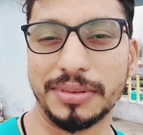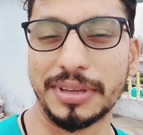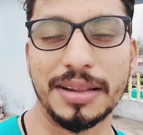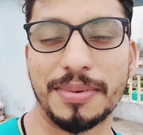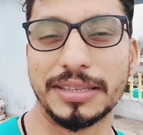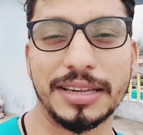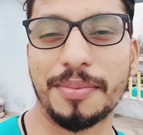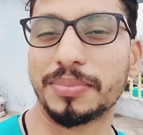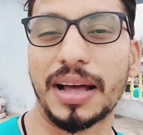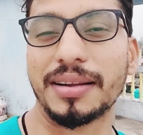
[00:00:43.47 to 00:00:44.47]
गेंदबाजी की
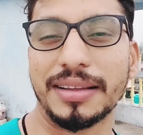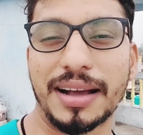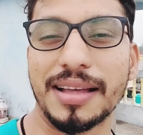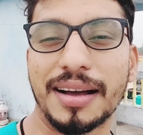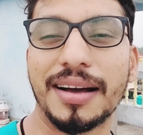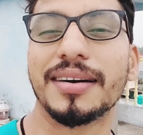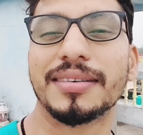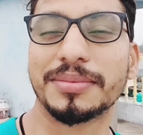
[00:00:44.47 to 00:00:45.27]
रफ्तार दिखाया हाँ